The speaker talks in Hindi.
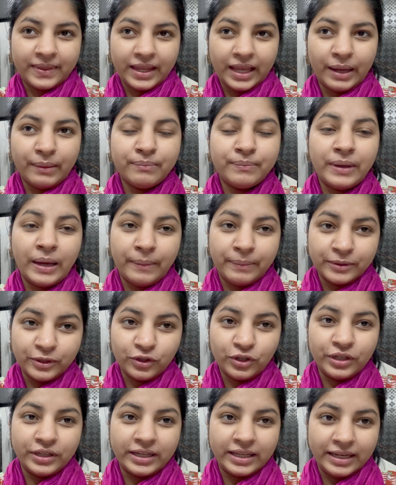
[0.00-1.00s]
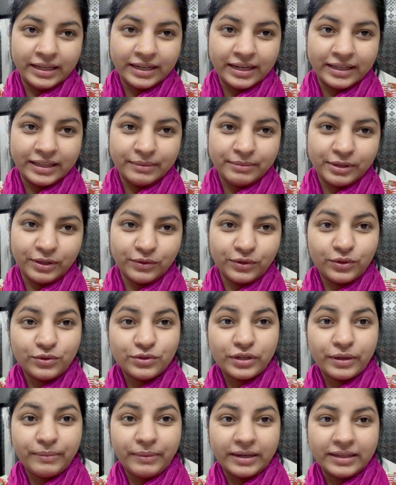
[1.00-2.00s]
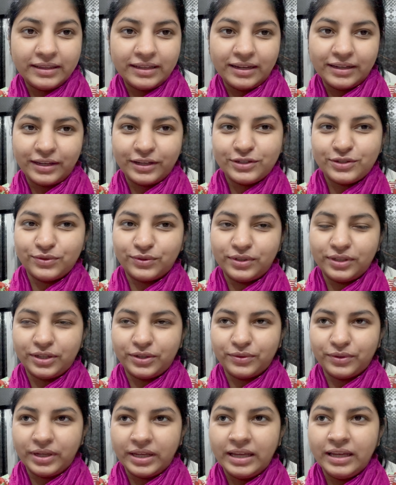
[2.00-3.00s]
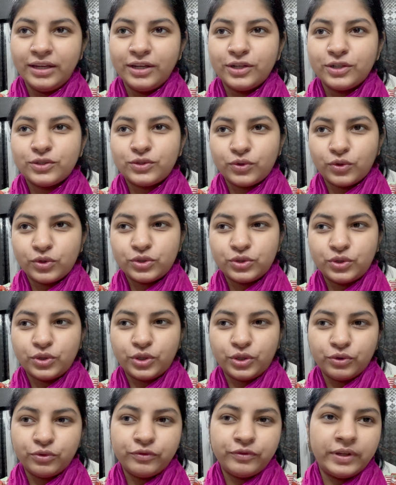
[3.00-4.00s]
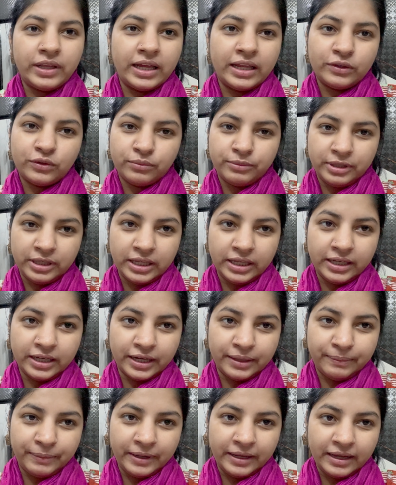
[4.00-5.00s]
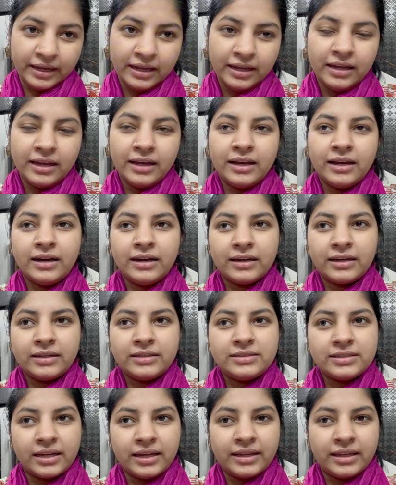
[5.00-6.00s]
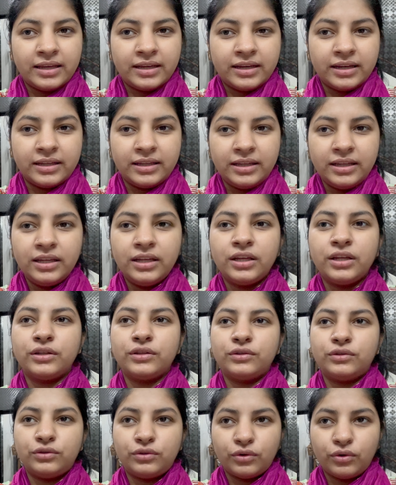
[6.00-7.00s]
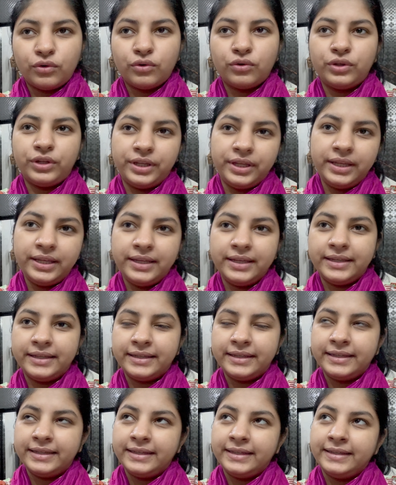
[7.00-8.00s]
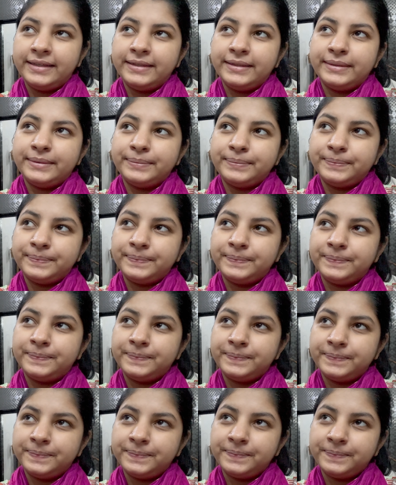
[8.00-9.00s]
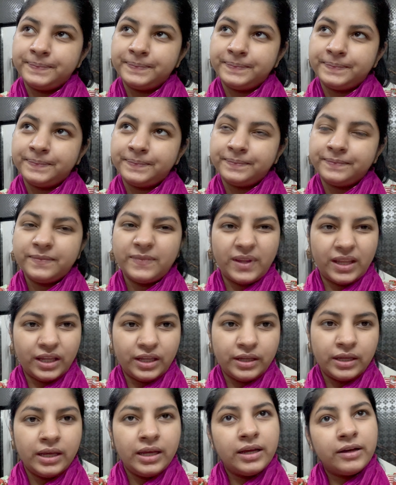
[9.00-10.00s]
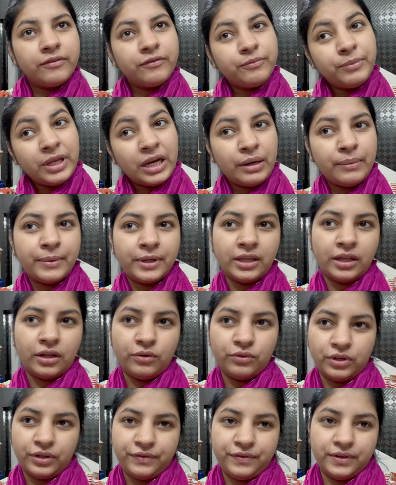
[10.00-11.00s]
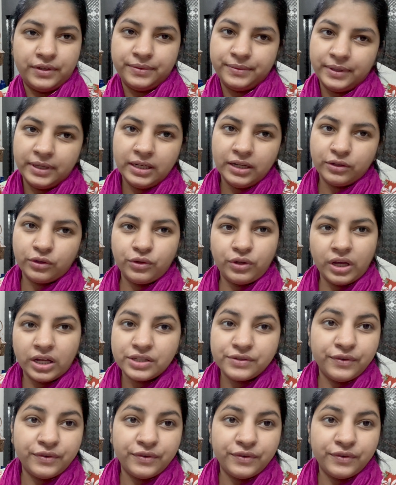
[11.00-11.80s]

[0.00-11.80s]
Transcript: अब मैं अपने दिन के लिए खाना बनाऊंगी उसके बाद मैं आके शूट करूँगी सोच तो रही हूँ फिलहाल तो भी घर पे है अगर जाएंगे कहीं हाँ। तो ही हम्म, नहीं मेरे बना लूँगी फिर है ना क्योंकि आज